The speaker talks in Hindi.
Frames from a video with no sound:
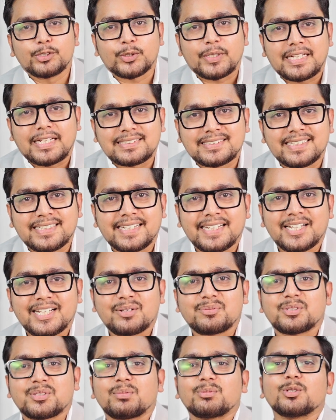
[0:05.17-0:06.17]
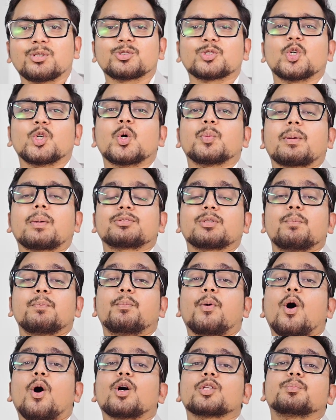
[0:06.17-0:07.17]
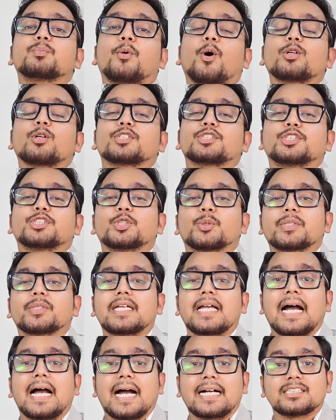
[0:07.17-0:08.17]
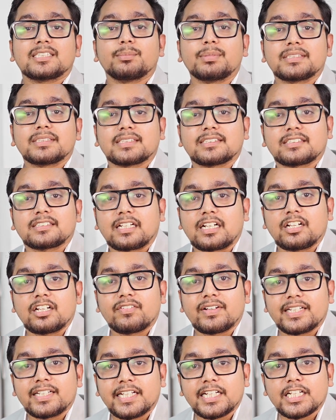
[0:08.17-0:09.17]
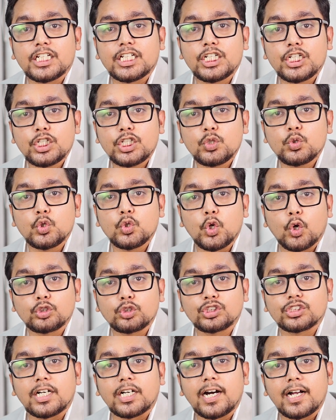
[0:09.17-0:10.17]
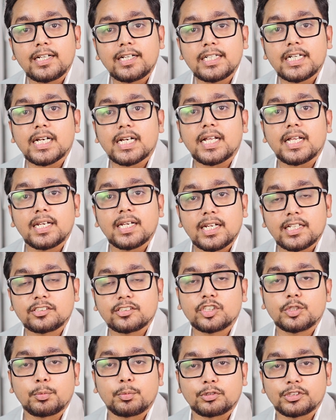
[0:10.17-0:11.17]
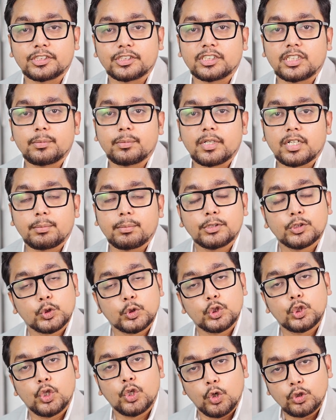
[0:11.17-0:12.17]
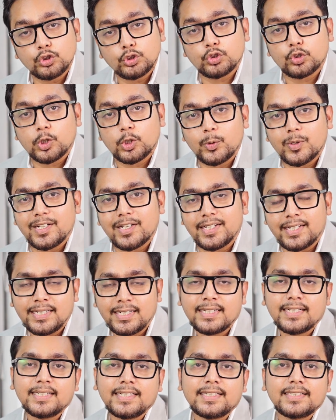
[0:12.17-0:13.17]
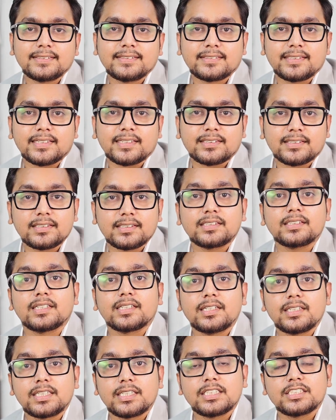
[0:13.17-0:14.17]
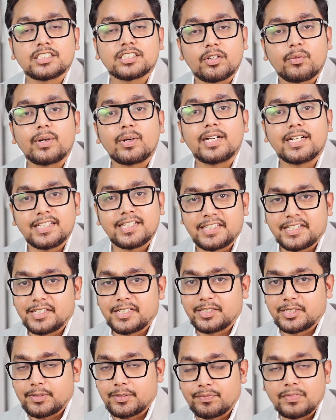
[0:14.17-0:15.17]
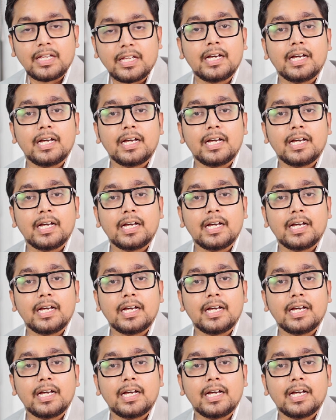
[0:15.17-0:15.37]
तो कैसे हैं आप सब दोस्तों होप आप सब बहुत बहुत अच्छे होंगे आज हम डिस्कस करने वाले हैं एक न्यू लॉन्च अल्ट्रा लग्जरी प्रोजेक्ट के बारे में जो कि लॉन्च होने वाला है सेक्टर 37 डी के अंदर